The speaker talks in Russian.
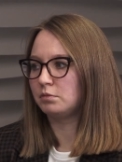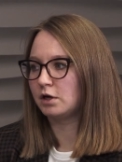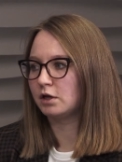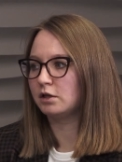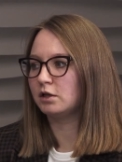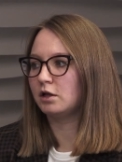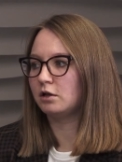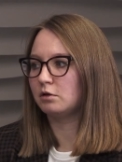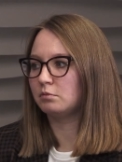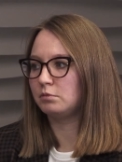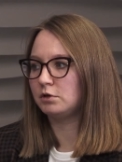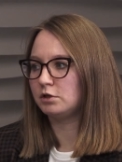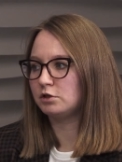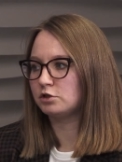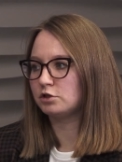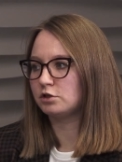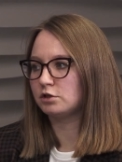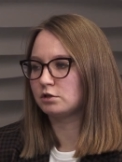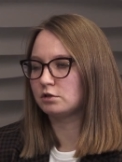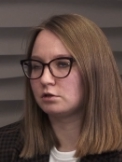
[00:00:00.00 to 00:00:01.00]
канала
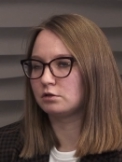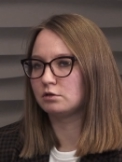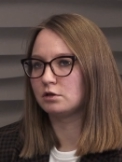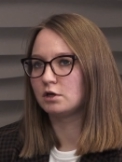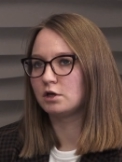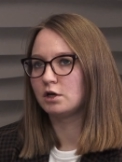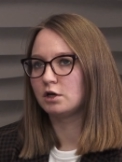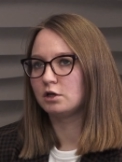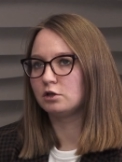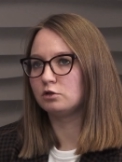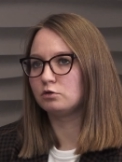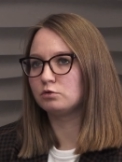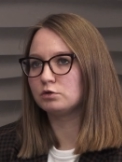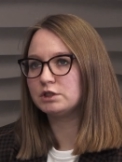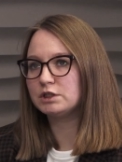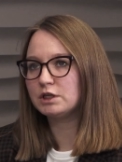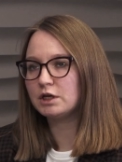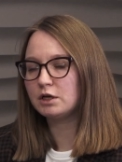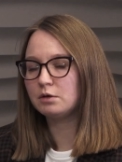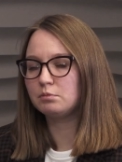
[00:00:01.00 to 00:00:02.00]
ближних
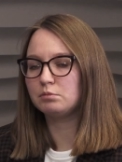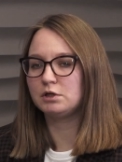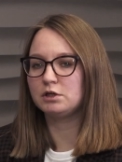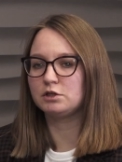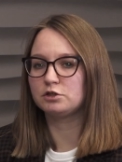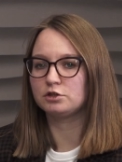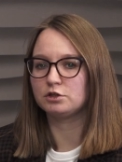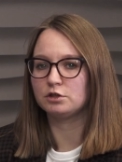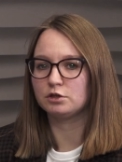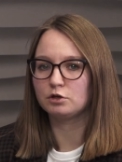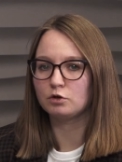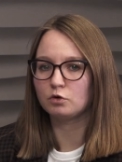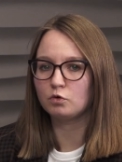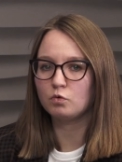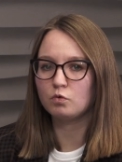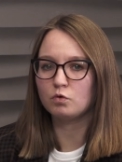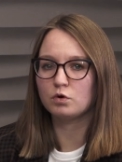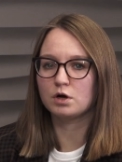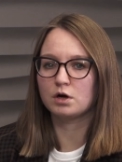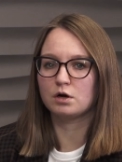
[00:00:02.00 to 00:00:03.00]
друзей, ближний
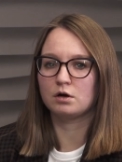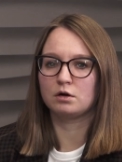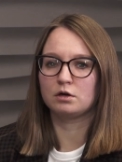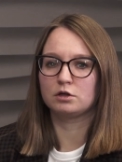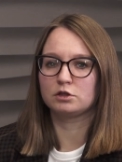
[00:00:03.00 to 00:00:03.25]
круг,